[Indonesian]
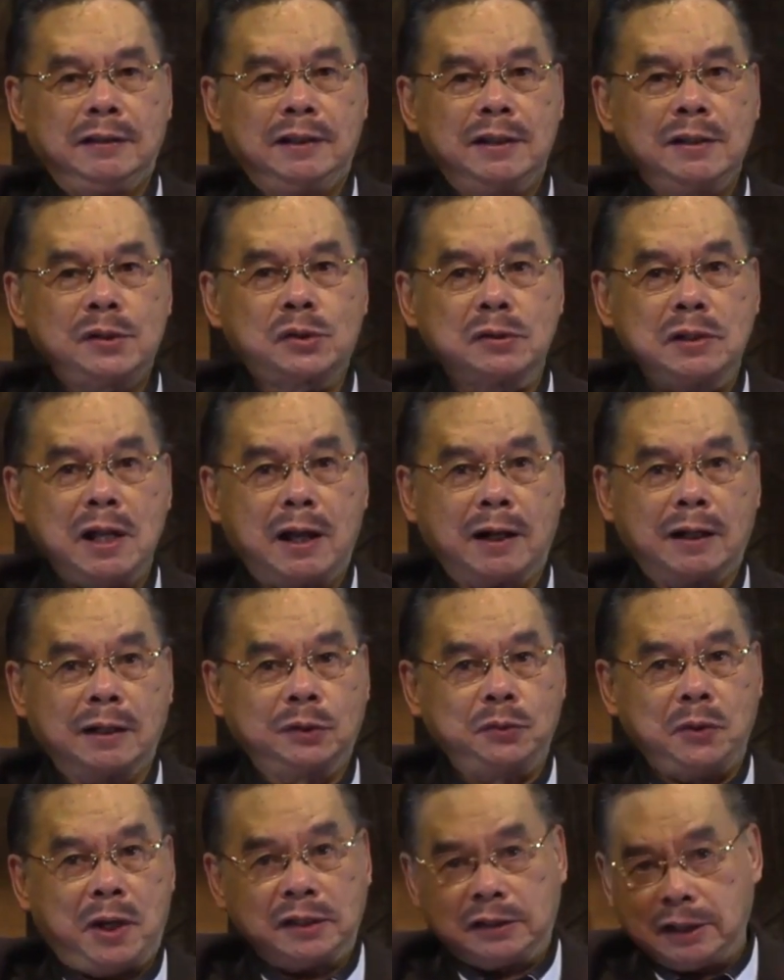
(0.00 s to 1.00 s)
Ya, saudara,
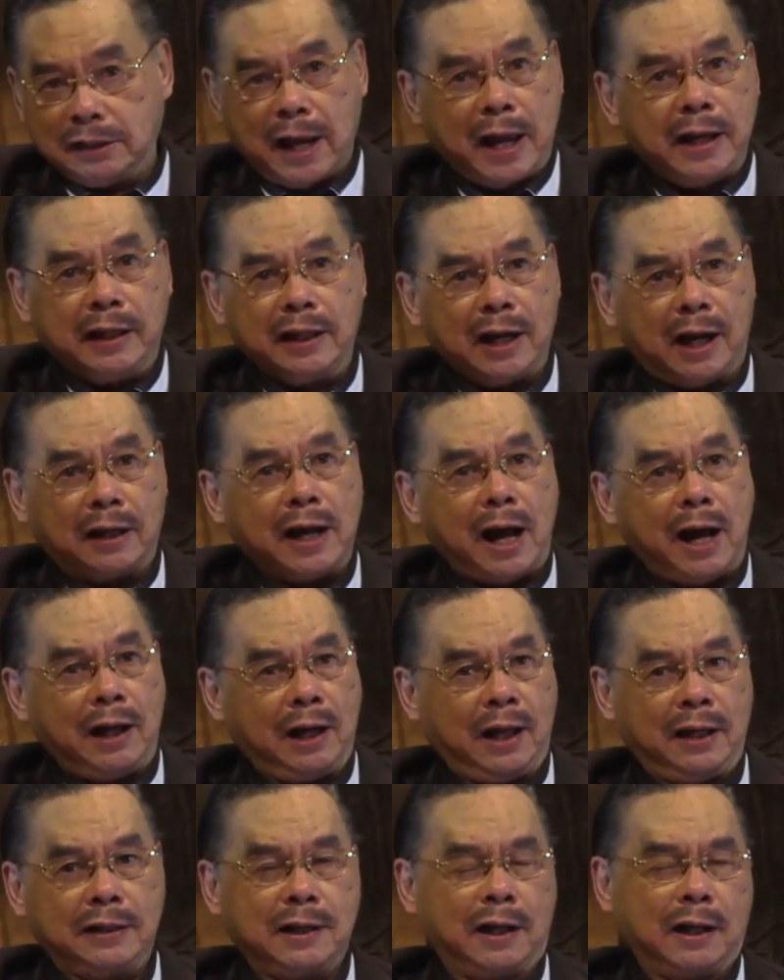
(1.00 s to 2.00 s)
Tuhan tidak ingin ada
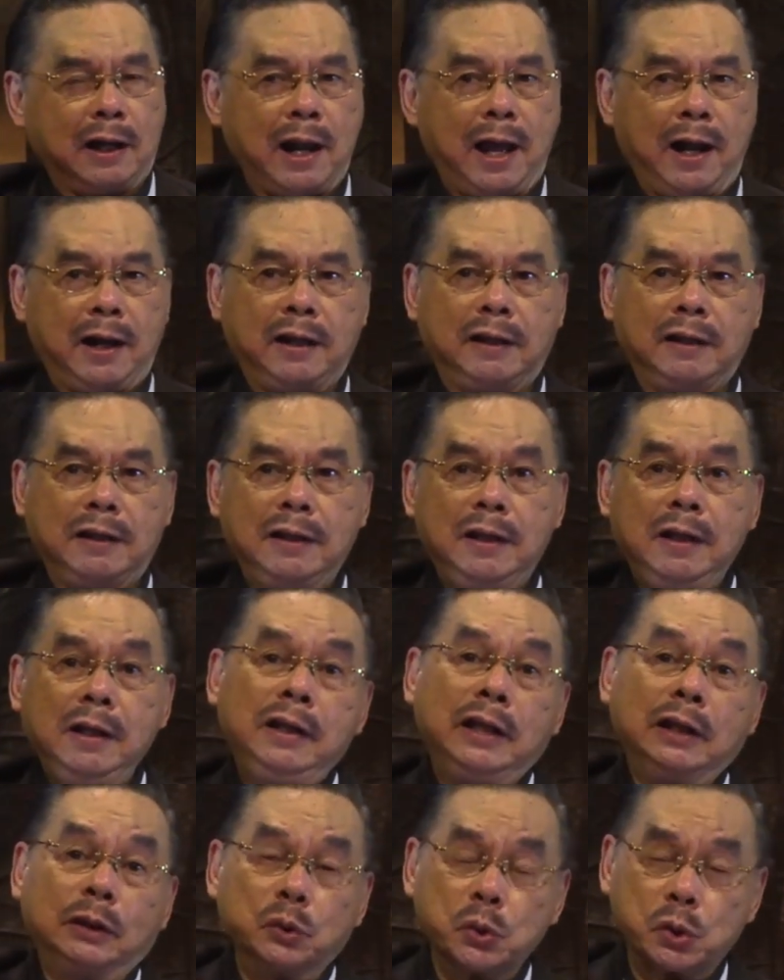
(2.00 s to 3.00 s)
Allah yang lain.
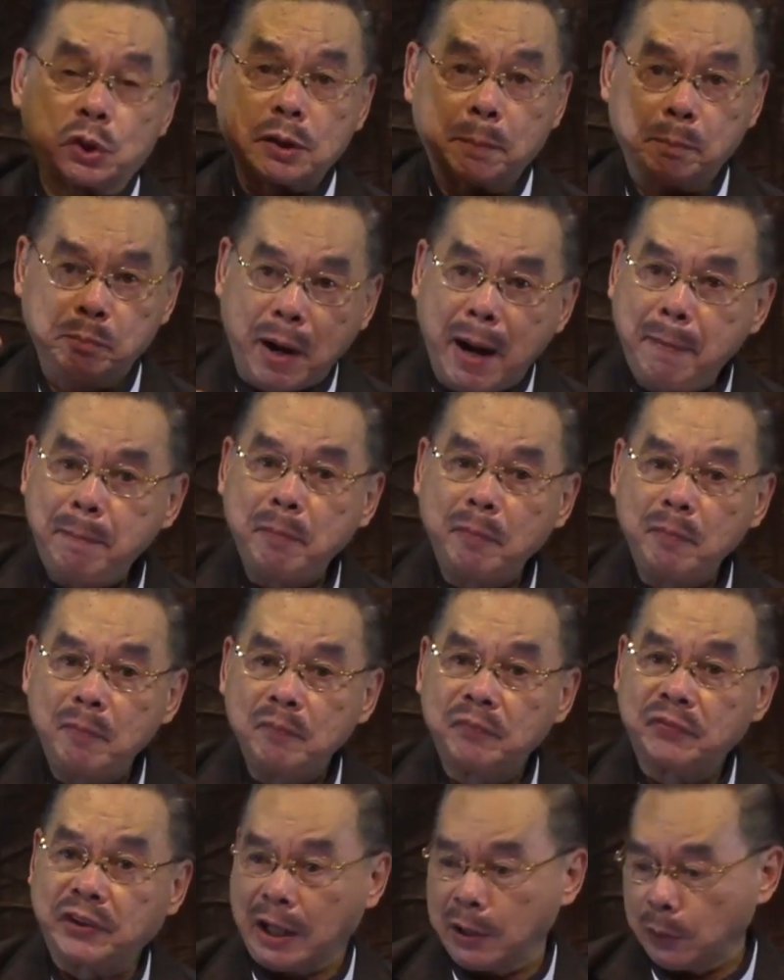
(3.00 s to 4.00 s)
Itu sebab
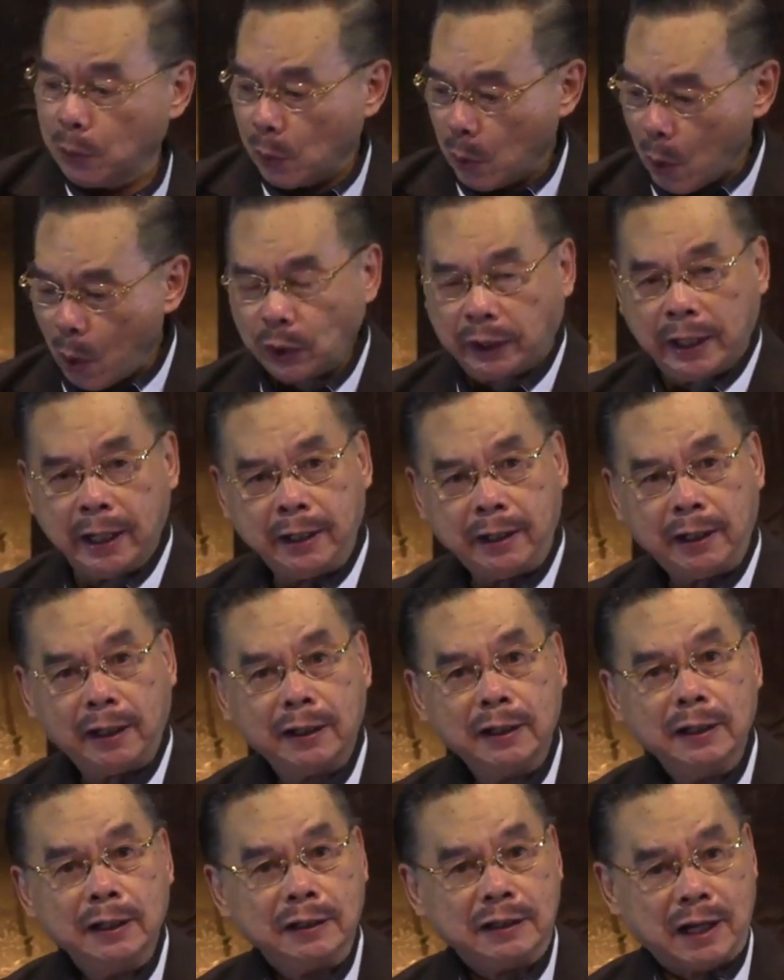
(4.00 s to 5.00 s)
teknologi
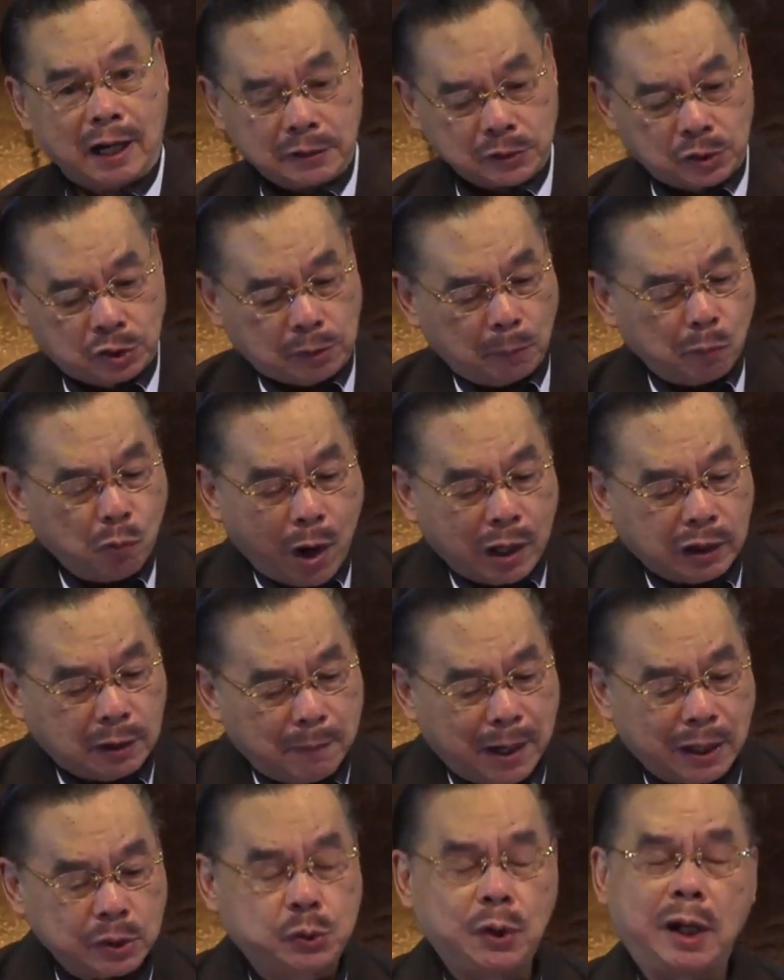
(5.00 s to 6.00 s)
dan semua
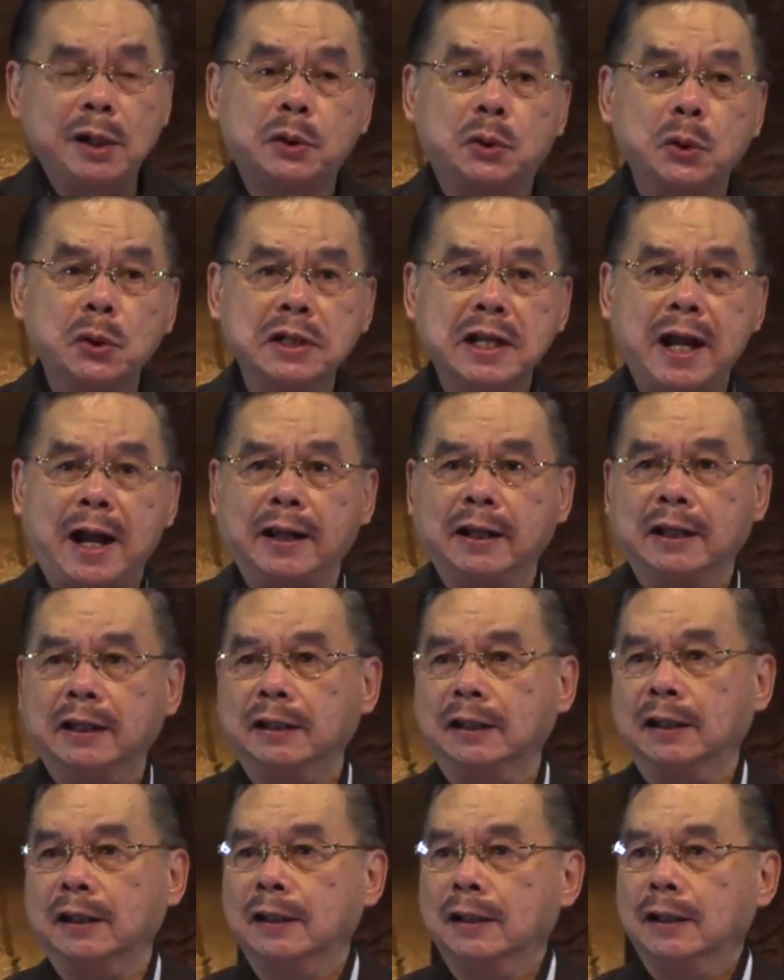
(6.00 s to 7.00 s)
kemajuan dunia
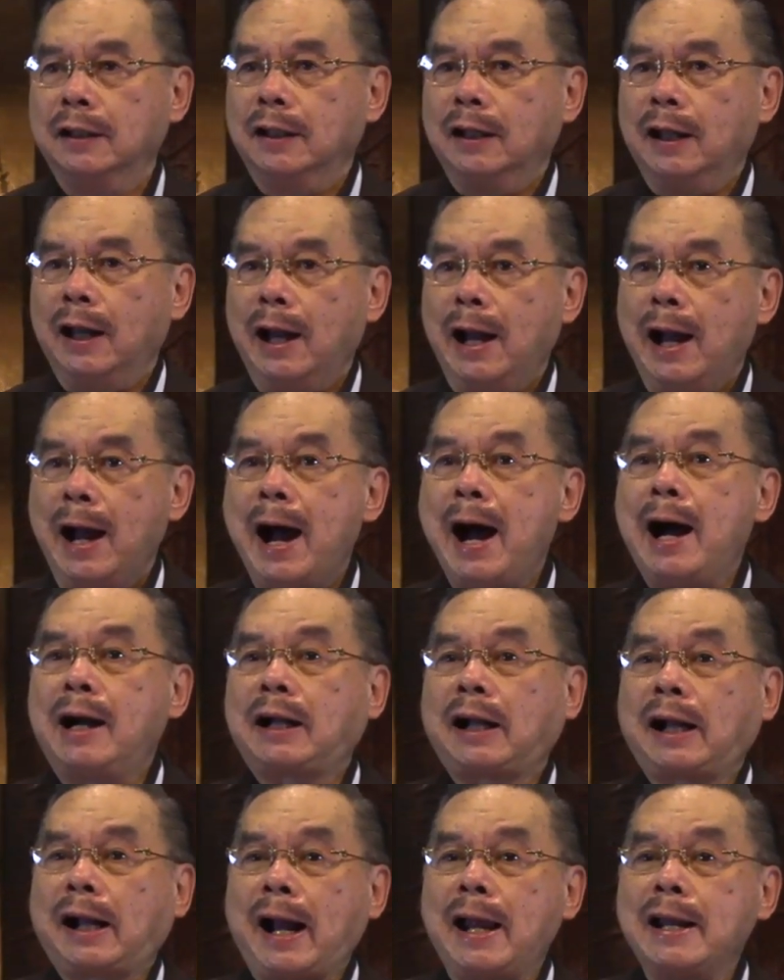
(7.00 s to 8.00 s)
ini
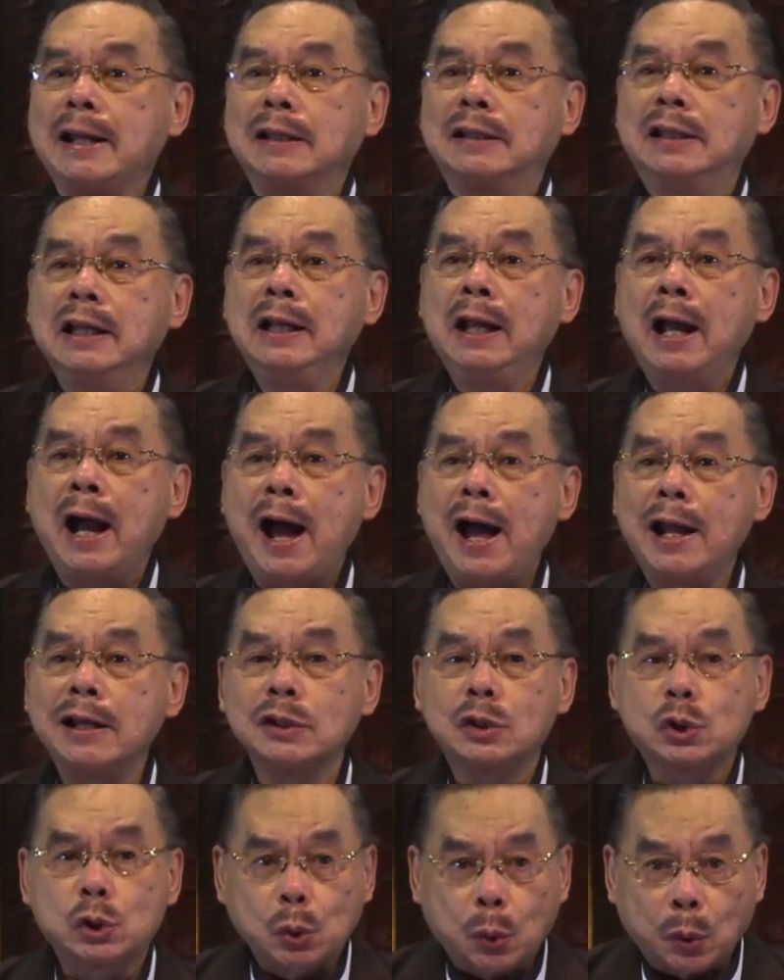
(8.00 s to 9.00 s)
akan
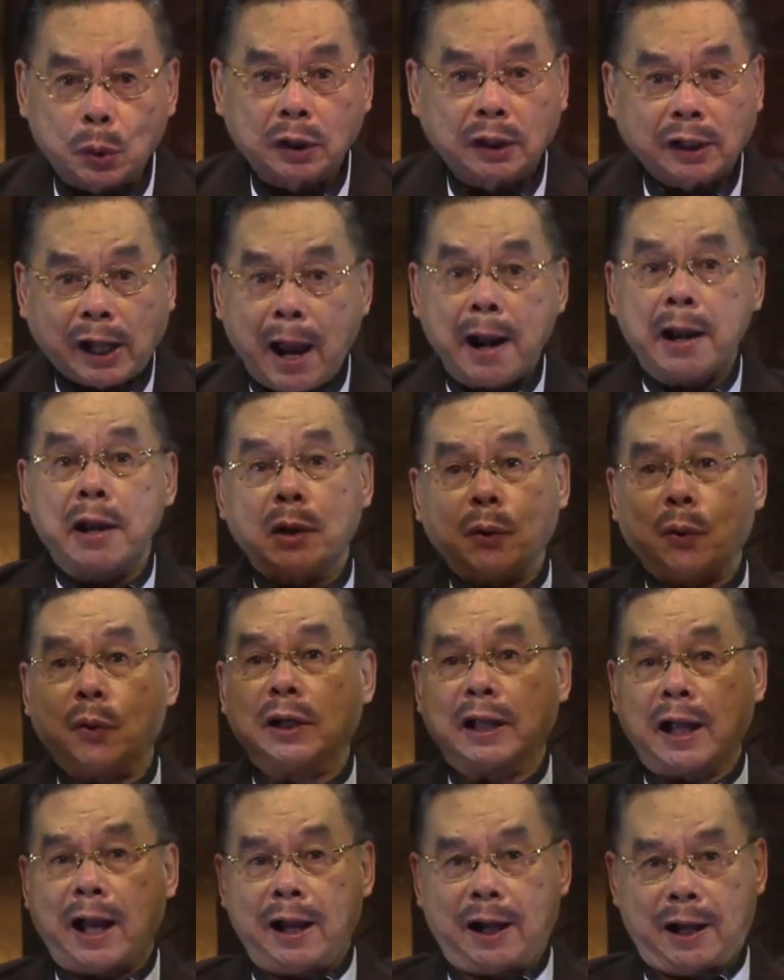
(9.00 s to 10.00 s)
dihancurkan
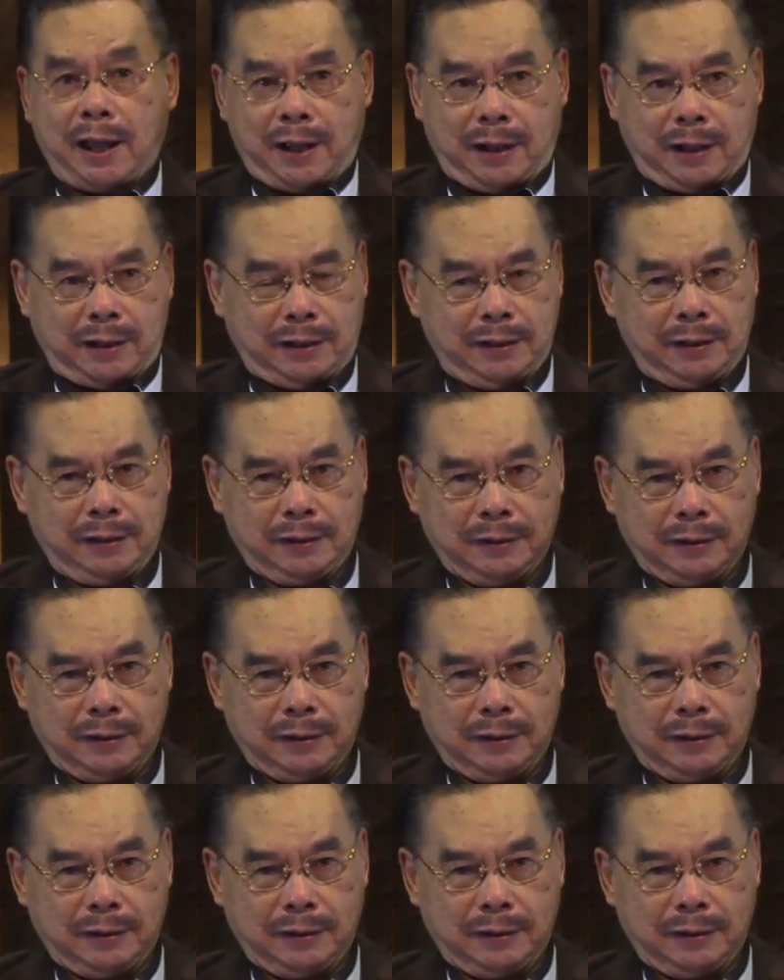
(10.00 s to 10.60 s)
oleh Allah.